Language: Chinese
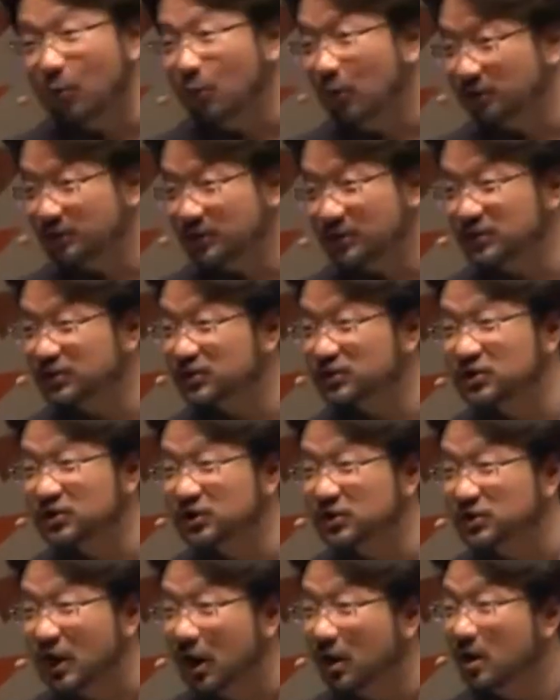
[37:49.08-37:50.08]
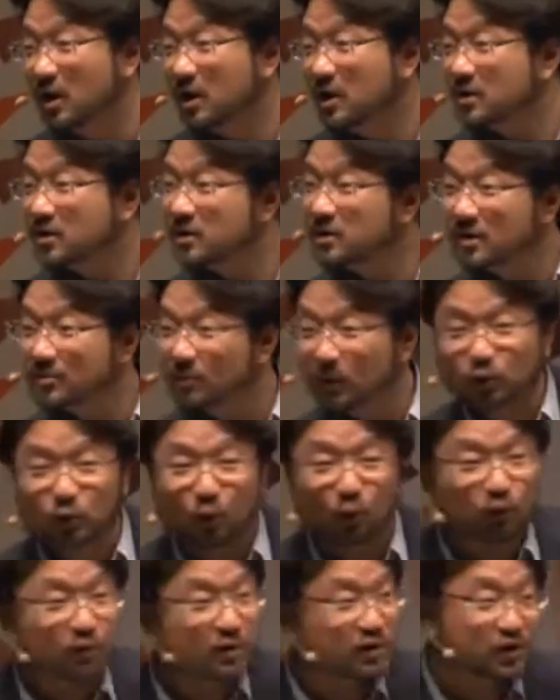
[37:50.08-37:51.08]
往这个世界上那么
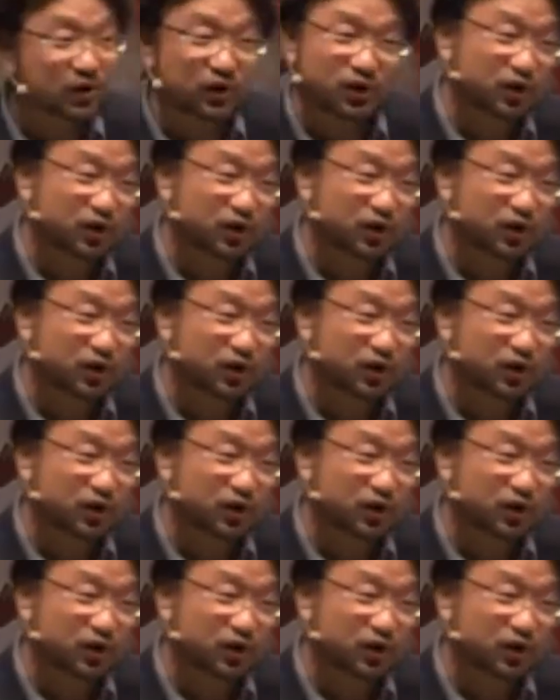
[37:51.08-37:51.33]
多事